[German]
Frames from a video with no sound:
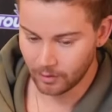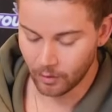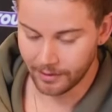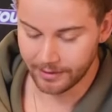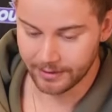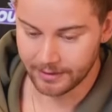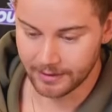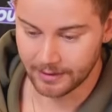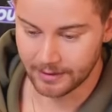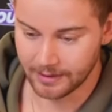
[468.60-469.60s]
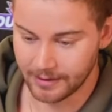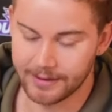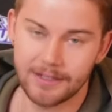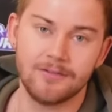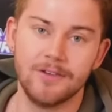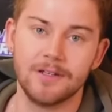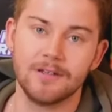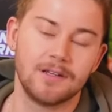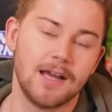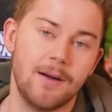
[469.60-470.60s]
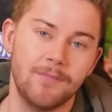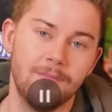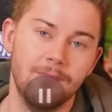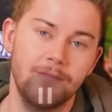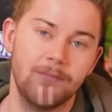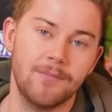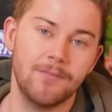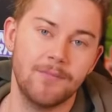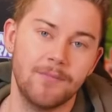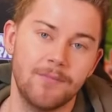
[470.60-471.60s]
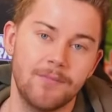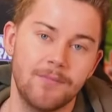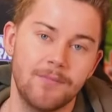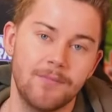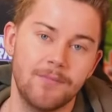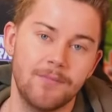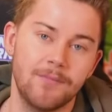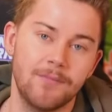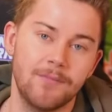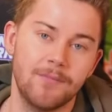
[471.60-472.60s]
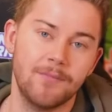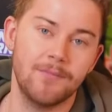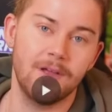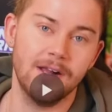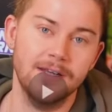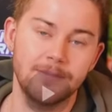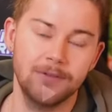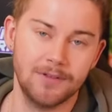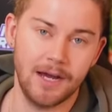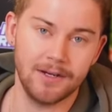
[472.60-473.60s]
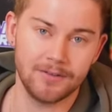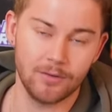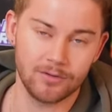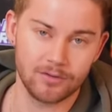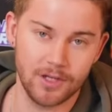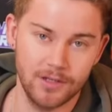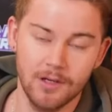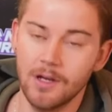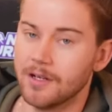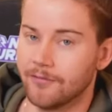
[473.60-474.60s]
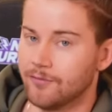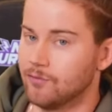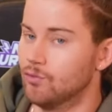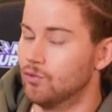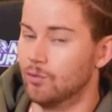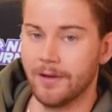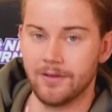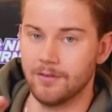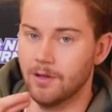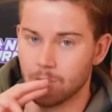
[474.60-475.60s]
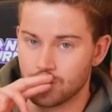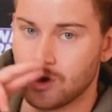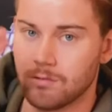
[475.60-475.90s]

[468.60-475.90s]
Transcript: Und äh, deswegen kam. Ist das so? Passiert das in jedem Video? Da halt eben diese 31 Euro zustande. Dazu übrigens, ne?